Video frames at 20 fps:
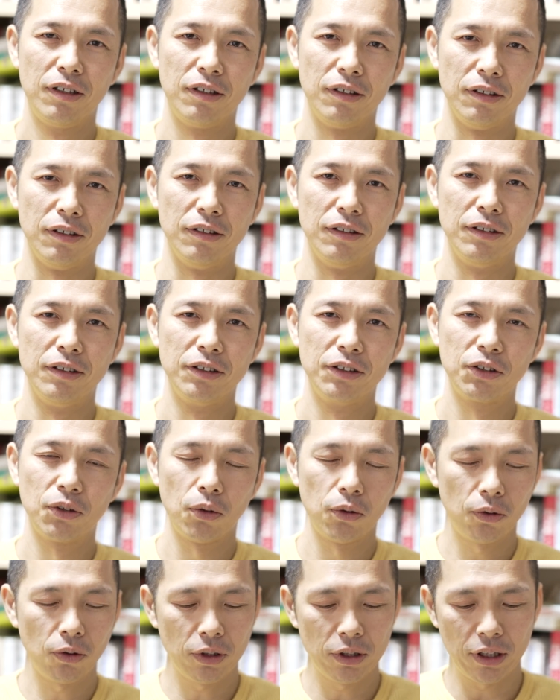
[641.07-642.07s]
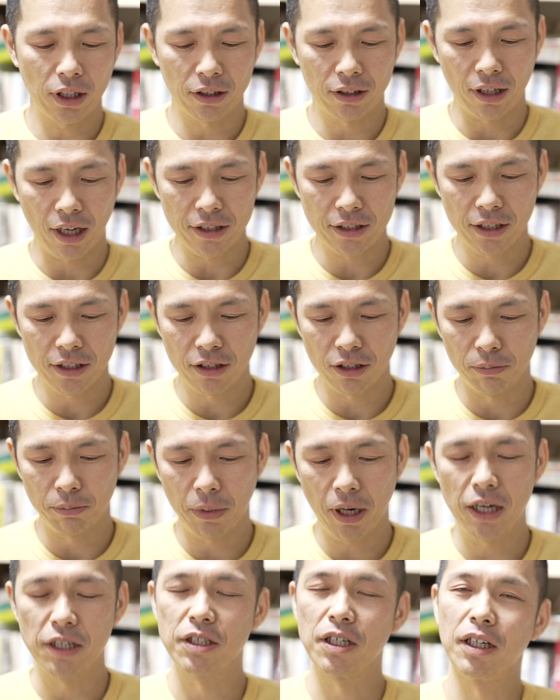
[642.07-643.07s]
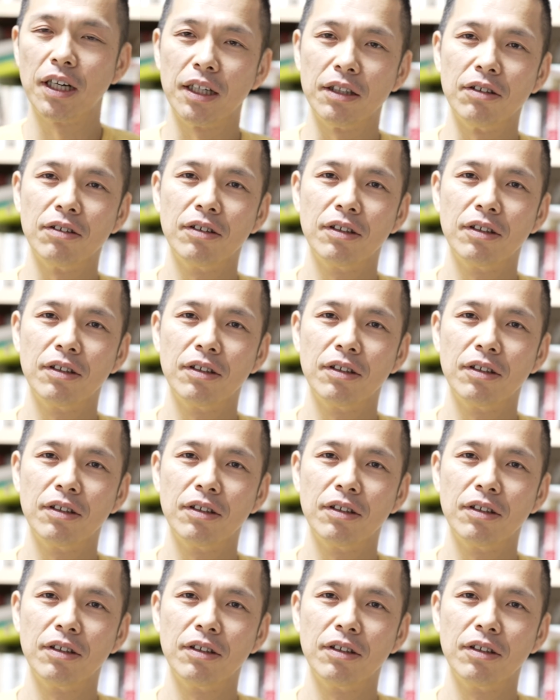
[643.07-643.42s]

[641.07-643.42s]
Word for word: うん、その時になって焦ってる場合じゃない